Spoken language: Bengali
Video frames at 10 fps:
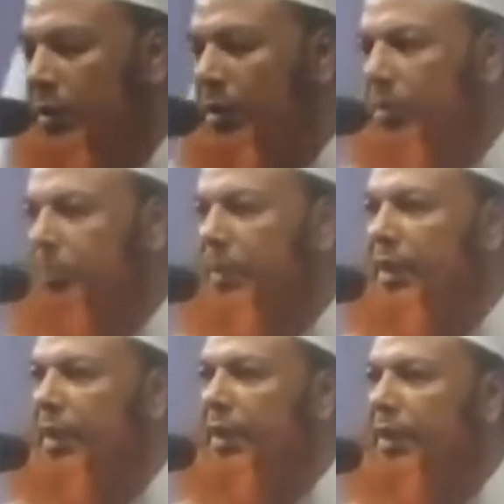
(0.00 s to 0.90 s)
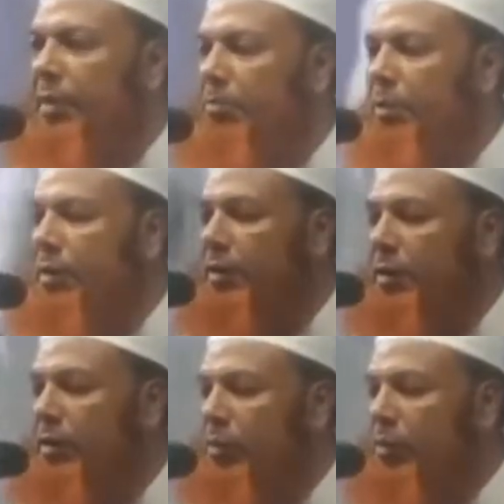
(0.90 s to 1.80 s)
যে রব্বে করিম
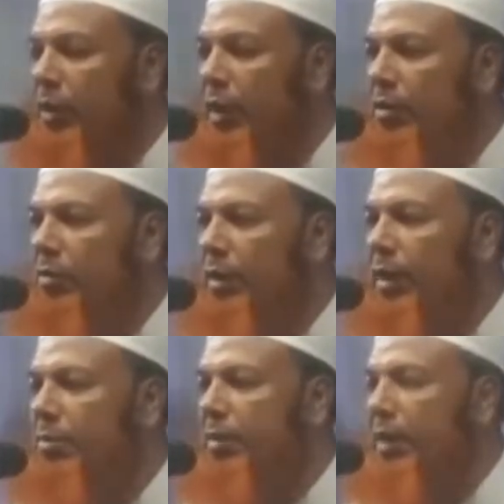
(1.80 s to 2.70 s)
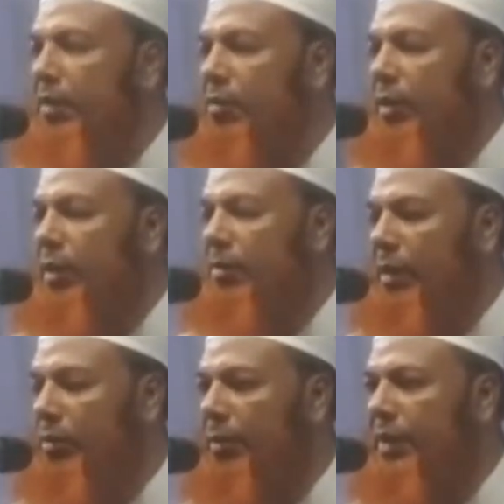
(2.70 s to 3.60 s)
অত্যন্ত দয়া করে মায়া করে
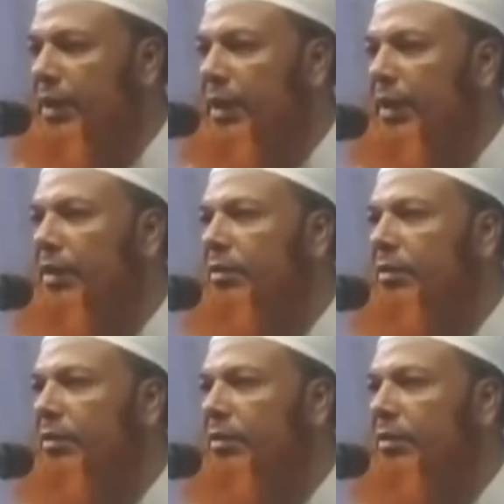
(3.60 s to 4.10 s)
ভালোবেসে